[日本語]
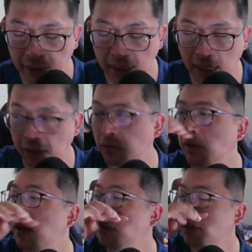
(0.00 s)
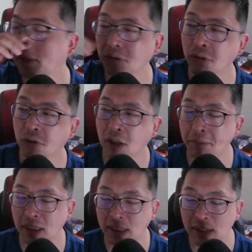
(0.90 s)
あの、あ、うちはこっちの方が
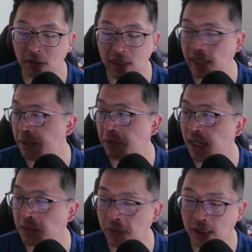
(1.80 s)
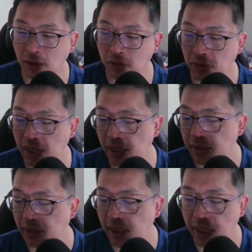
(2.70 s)
見やすい。X でやっぱやってもらった方のが、
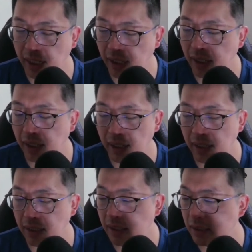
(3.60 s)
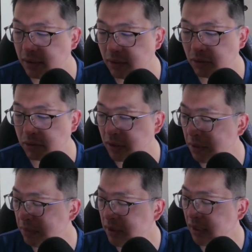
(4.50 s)
えー、いいですよ。そん
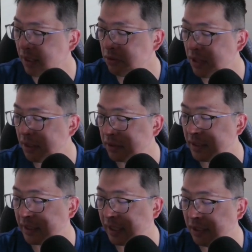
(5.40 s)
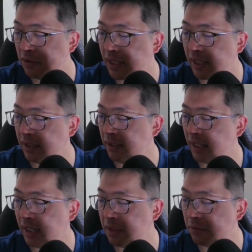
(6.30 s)
な、別に、あの、X だったら、ね、夜中に
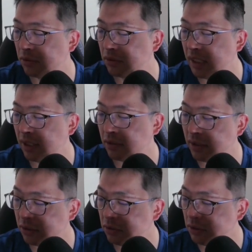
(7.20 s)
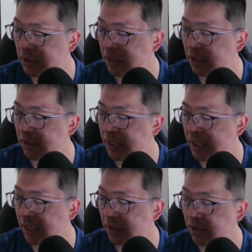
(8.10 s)
入っても、どうせ、その通知で、なん
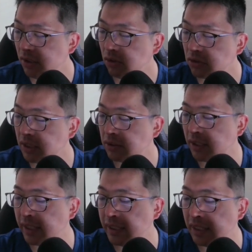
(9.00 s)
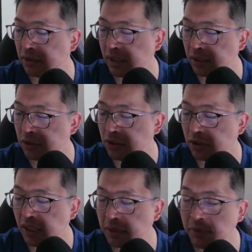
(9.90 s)
か、起こされとかないんでとかっていう
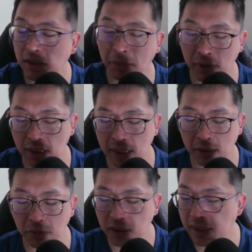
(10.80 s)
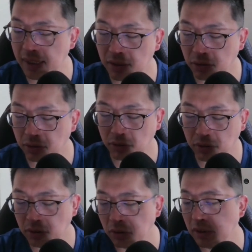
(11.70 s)
方もいるかもしれないし、もしかしたらね、ちょっと
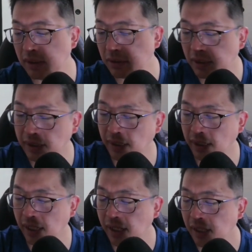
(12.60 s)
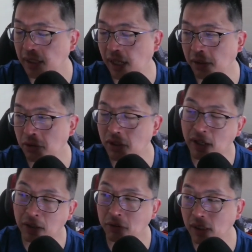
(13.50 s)
通知オンにしてる方でね、いや、あの、夜
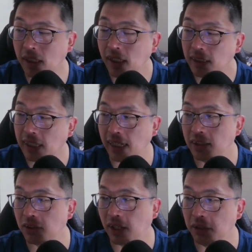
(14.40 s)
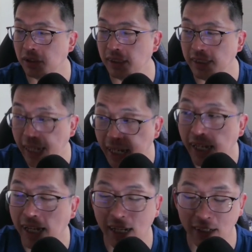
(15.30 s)
中の2 3時とか4時にね、
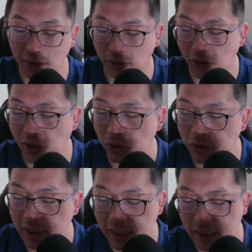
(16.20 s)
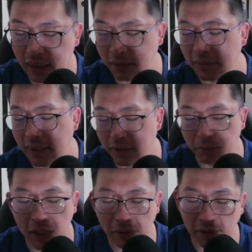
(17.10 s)
あの、怒られてきても、あの、
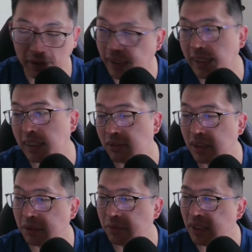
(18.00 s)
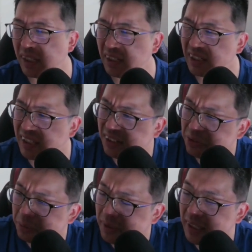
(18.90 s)
迷惑なんでっていう方もね、いらっしゃる
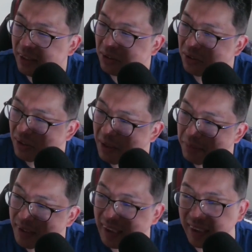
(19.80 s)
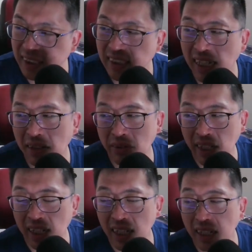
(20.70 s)
と思うんでね、そこが難しいんだよ
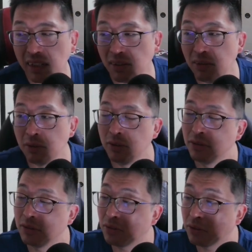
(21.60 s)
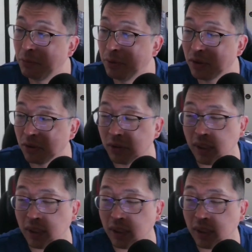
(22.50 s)
ね、ということを思っとった